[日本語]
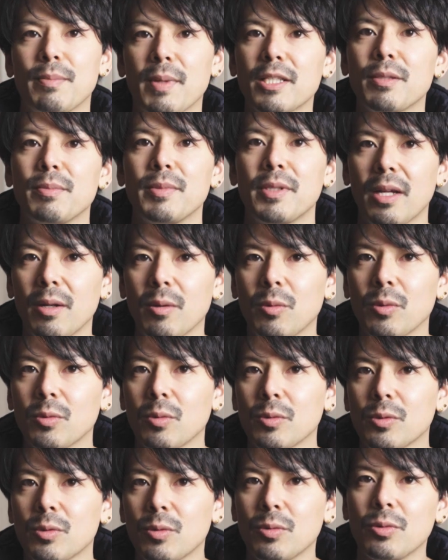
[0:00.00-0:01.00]
ますみたいなこ
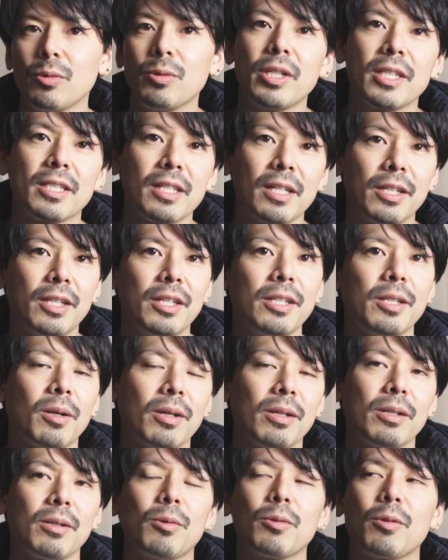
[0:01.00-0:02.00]
とをちょっと古着屋さんに聞いた
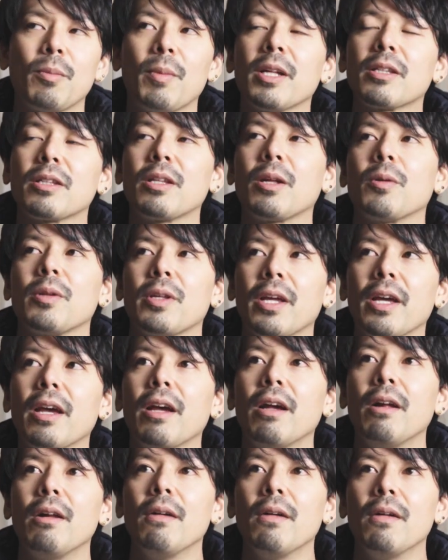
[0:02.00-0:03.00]
こともあったの
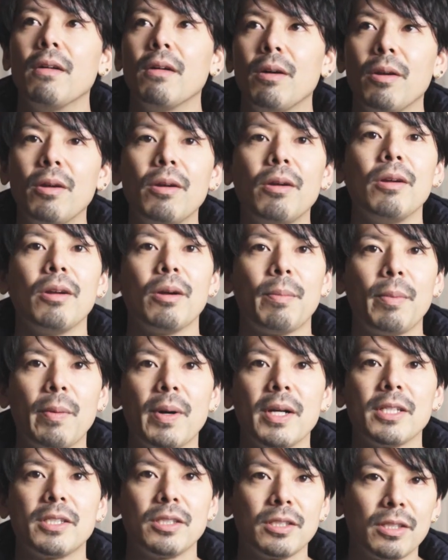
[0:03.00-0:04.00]
で、えー、やっぱ
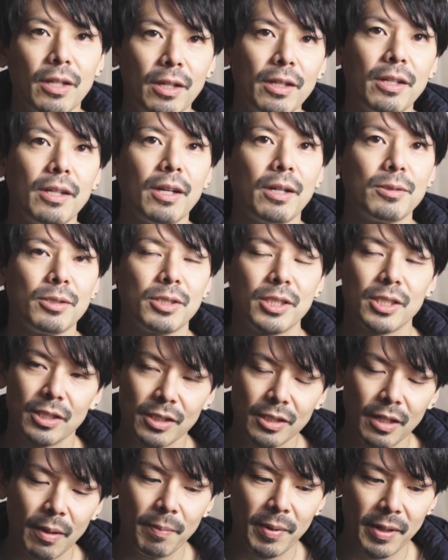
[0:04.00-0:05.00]
ワイシンって人気ある
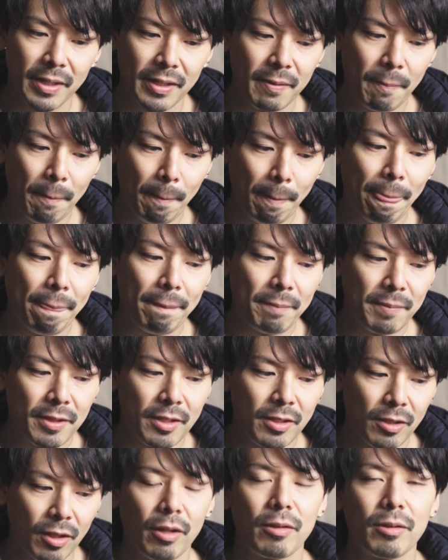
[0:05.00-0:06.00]
しやっぱり
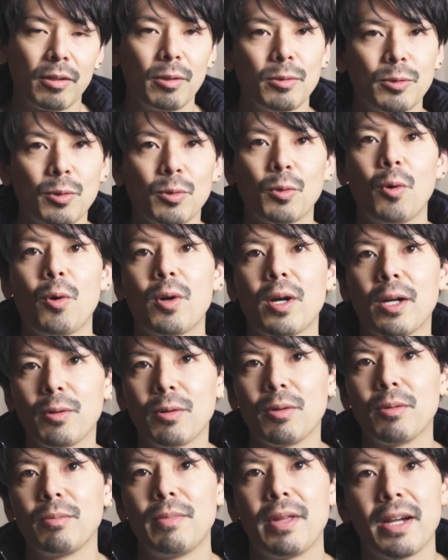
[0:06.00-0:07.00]
いいんだっていう、ちょっと他
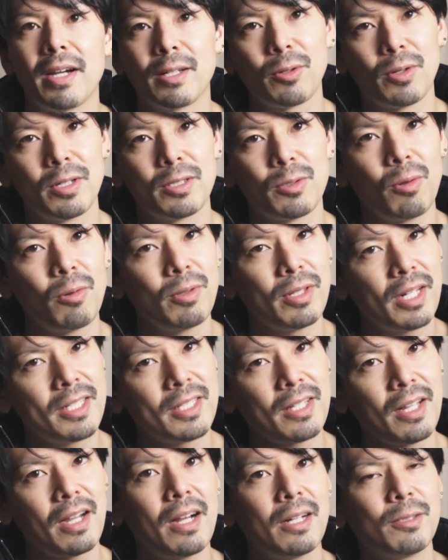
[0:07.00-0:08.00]
のメーカーとねそんなに
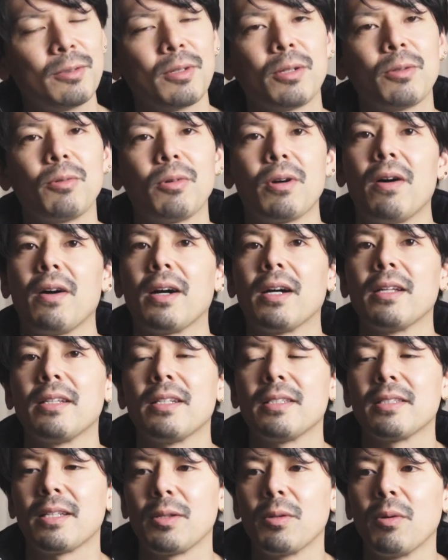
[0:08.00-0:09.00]
差があるのかどうかわかんない
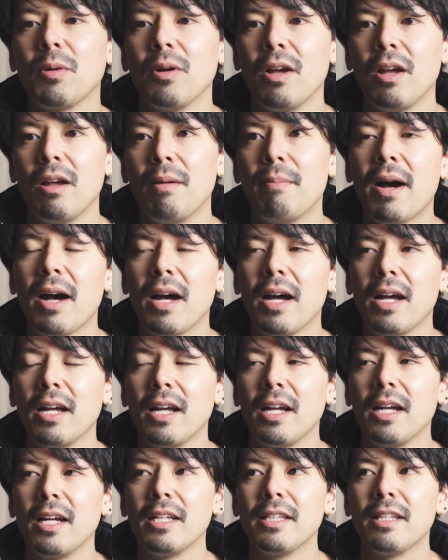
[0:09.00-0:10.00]
ですけど、まあ
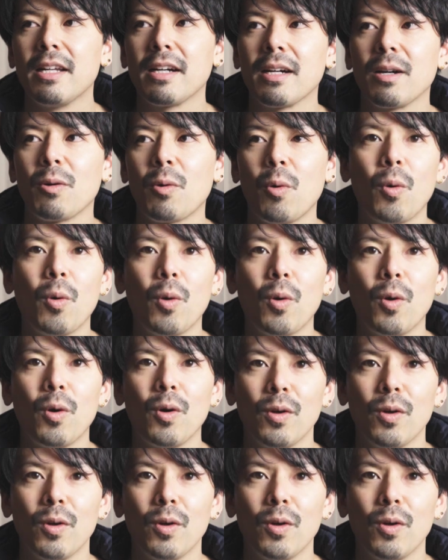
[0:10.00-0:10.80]
なんかこ